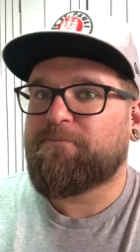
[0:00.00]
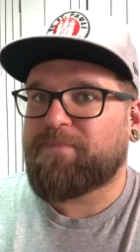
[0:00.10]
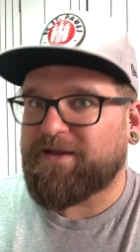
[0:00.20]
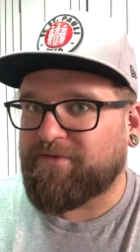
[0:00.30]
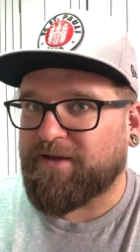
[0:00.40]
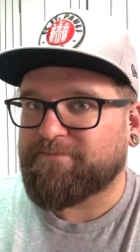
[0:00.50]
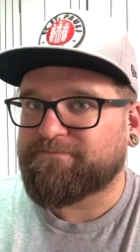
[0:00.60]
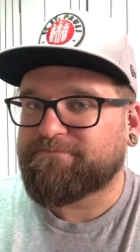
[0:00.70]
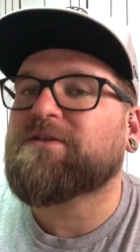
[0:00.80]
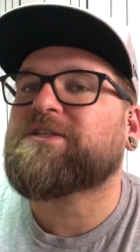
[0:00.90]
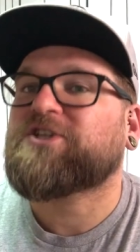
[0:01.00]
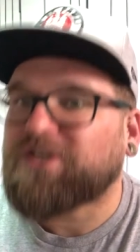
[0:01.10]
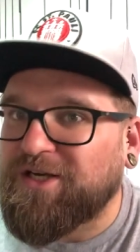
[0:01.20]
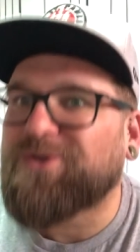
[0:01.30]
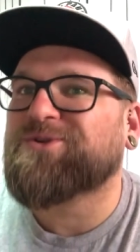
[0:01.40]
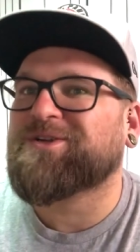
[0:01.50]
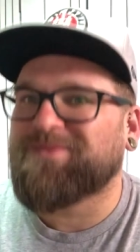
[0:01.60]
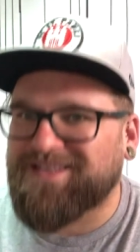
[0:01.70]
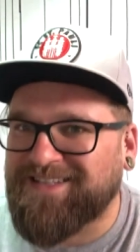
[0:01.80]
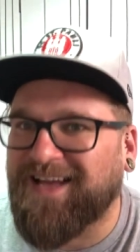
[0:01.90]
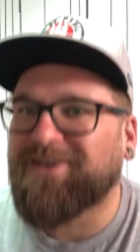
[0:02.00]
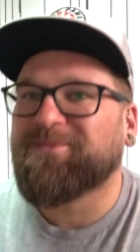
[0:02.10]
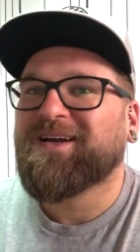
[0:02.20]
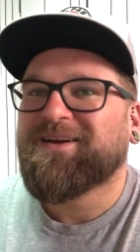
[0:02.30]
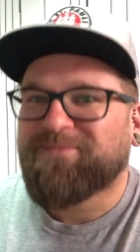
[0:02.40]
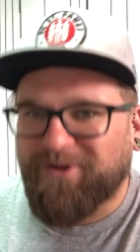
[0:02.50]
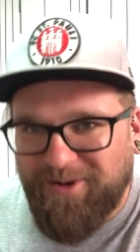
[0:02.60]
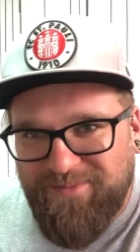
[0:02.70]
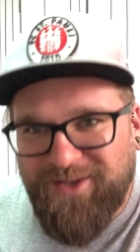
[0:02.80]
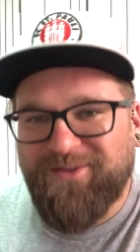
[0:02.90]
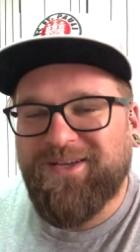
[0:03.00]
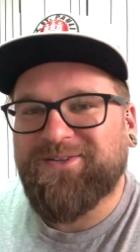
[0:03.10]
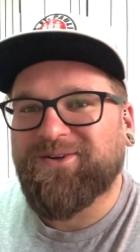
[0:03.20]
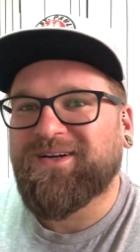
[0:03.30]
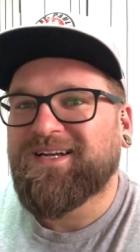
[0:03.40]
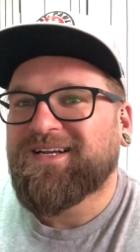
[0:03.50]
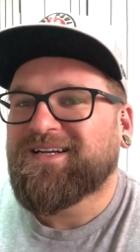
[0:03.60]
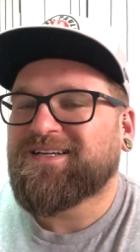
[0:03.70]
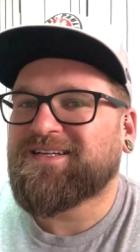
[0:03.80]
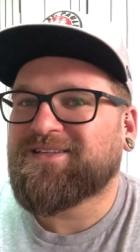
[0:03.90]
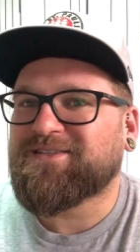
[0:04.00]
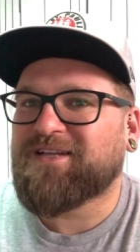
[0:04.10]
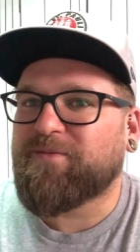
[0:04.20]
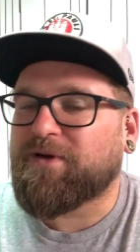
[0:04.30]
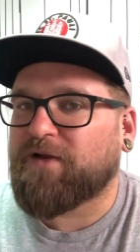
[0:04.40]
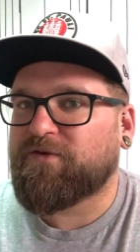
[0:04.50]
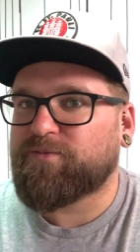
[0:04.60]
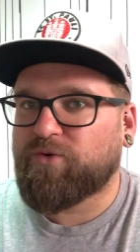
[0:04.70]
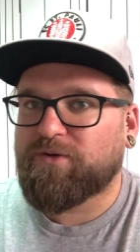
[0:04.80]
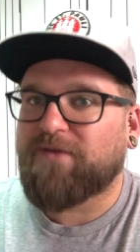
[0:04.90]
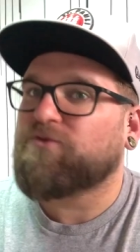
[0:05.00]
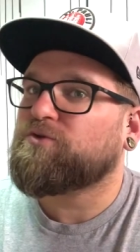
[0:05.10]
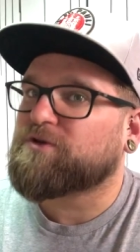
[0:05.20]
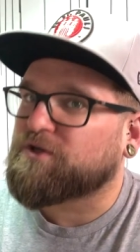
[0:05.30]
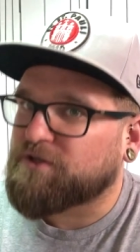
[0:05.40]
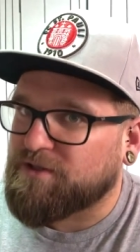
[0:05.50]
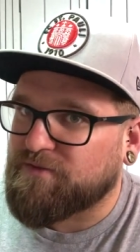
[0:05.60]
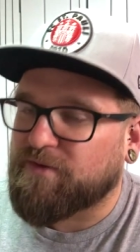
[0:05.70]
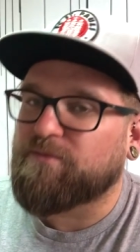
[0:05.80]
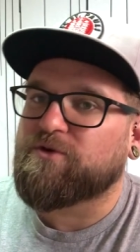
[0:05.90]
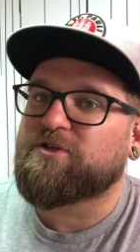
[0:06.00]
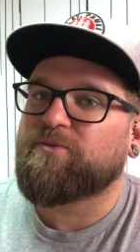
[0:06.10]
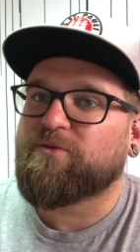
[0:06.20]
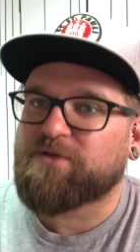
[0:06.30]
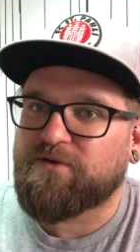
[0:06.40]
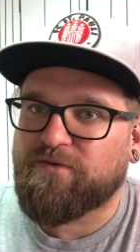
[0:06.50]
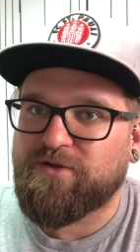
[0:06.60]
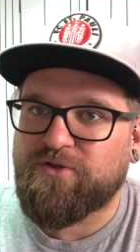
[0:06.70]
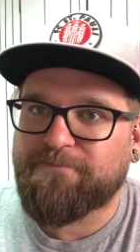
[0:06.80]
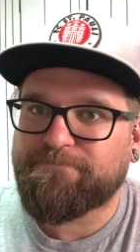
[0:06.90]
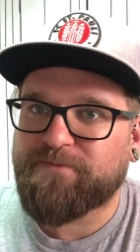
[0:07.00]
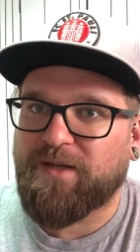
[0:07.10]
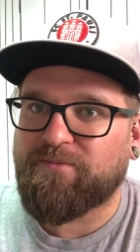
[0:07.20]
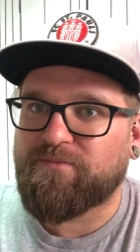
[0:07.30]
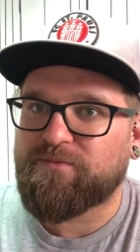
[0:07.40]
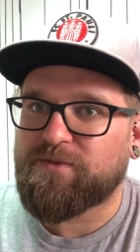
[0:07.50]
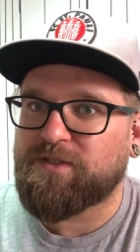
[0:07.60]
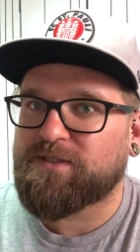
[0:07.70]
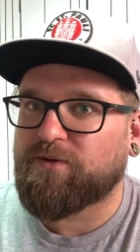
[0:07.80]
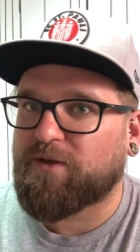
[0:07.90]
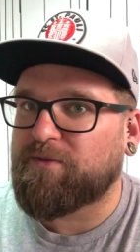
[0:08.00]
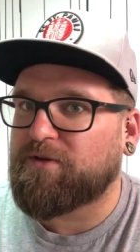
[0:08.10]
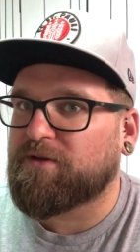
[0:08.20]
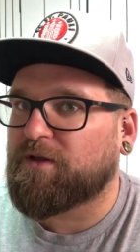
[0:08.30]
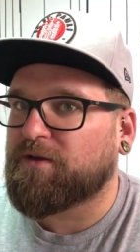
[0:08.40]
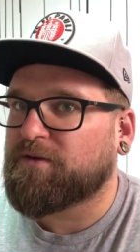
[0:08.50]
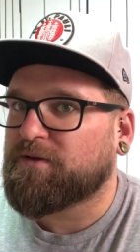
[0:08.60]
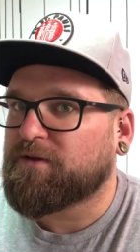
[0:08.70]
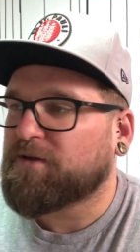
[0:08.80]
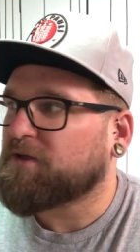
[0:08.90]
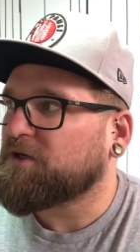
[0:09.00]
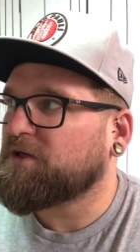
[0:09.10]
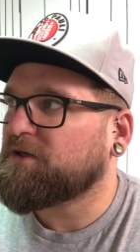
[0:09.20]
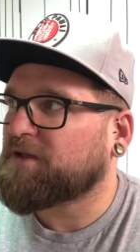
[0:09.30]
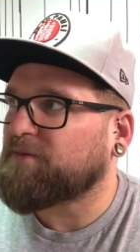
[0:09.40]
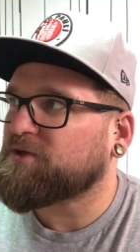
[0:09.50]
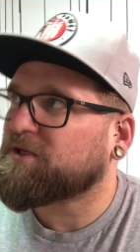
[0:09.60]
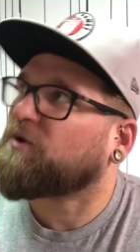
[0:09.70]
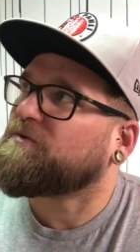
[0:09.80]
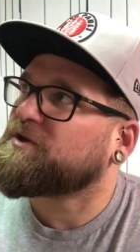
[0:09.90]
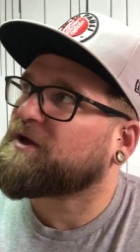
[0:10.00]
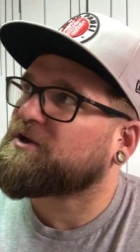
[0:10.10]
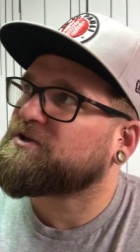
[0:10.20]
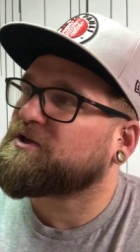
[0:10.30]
w privie. Ci, którzy mnie znają, mogą mnie dodać do, e, do znajomych na Facebooku. Dawid Durczyk się nazywam, możecie mnie obserwować. Tam jest całkiem inne, in, tam się całkowicie inaczej